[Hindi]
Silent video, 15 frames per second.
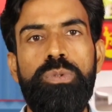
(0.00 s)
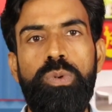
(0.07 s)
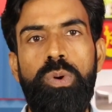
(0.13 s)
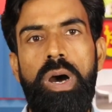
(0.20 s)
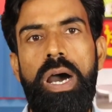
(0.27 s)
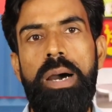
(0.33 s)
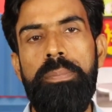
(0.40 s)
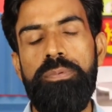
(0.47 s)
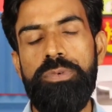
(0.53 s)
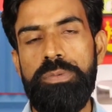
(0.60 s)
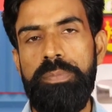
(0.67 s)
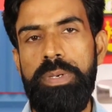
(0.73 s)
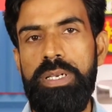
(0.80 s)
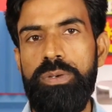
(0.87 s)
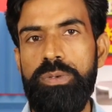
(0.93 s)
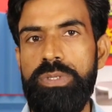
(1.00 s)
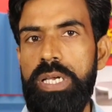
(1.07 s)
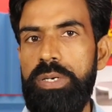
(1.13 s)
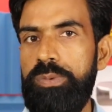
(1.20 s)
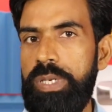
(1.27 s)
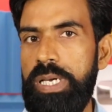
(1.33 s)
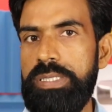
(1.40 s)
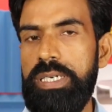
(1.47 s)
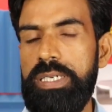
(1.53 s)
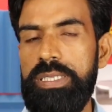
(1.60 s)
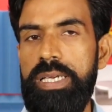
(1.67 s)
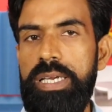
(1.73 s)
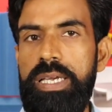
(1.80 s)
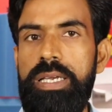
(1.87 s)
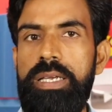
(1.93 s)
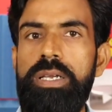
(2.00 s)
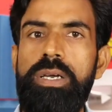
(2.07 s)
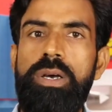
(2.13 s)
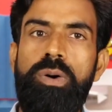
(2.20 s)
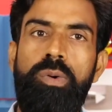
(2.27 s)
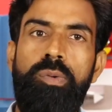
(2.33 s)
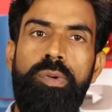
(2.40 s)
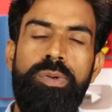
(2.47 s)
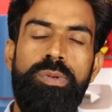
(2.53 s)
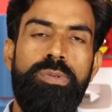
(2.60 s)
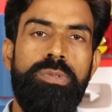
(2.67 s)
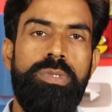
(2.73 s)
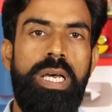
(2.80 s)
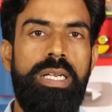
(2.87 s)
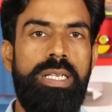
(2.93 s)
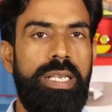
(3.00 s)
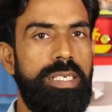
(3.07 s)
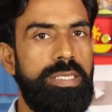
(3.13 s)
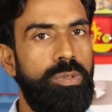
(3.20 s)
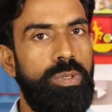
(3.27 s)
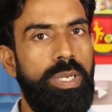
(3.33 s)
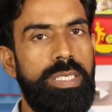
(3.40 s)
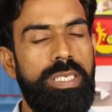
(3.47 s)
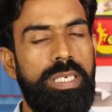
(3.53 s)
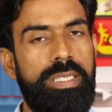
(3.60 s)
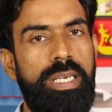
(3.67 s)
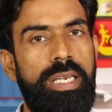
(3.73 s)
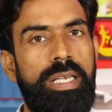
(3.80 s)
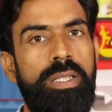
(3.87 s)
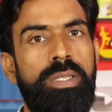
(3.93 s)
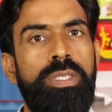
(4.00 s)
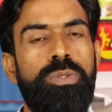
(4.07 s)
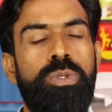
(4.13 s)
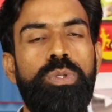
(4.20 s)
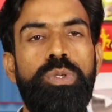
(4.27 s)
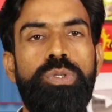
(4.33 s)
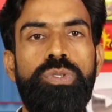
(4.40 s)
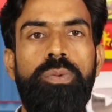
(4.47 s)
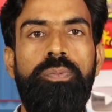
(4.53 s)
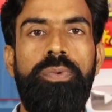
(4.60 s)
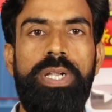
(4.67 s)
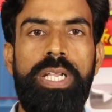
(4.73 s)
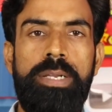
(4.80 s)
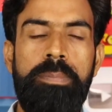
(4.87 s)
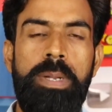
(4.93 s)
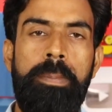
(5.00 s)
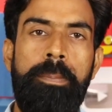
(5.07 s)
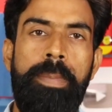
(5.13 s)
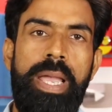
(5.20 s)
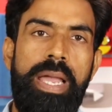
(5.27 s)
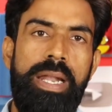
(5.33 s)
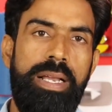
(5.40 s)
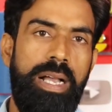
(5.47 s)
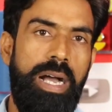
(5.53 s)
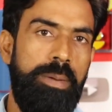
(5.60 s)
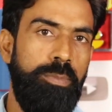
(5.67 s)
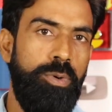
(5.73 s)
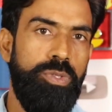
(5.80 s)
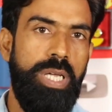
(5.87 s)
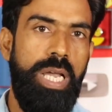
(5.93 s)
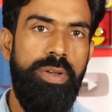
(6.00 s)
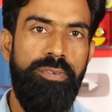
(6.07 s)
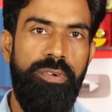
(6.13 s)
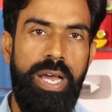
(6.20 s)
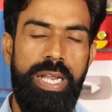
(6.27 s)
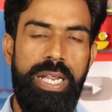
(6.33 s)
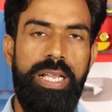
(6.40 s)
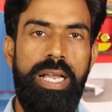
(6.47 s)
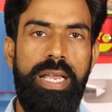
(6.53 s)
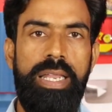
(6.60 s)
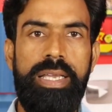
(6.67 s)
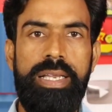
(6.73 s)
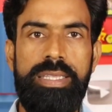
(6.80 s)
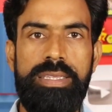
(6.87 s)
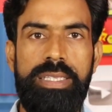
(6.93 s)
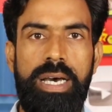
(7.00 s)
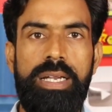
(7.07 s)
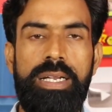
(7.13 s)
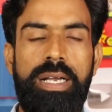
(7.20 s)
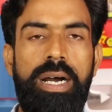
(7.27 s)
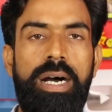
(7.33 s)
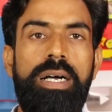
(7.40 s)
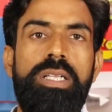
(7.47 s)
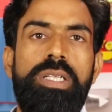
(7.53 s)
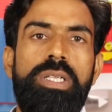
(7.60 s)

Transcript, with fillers: तो आप उसमें नुकसान उठा सकते हैं वो नुकसान कैसे उठा सकते हैं तो दोस्तों फिटिंग में मेन काम होता है वायरिंग का यानी कि तार का